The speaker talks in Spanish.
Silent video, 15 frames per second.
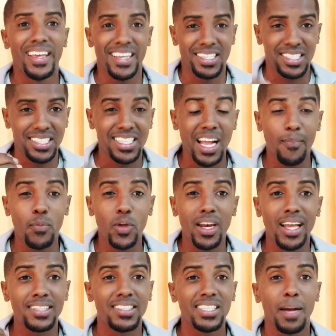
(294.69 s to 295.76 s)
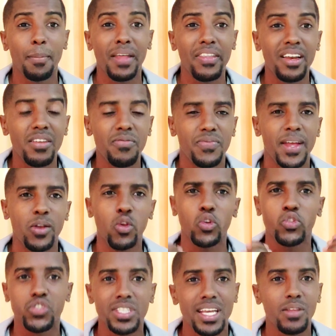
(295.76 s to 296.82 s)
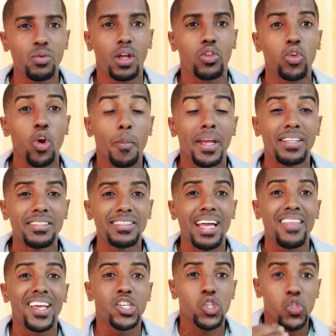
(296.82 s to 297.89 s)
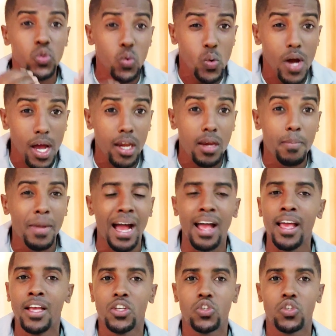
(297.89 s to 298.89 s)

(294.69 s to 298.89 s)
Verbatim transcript: estando en la llama del infierno, siendo atormentada su alma,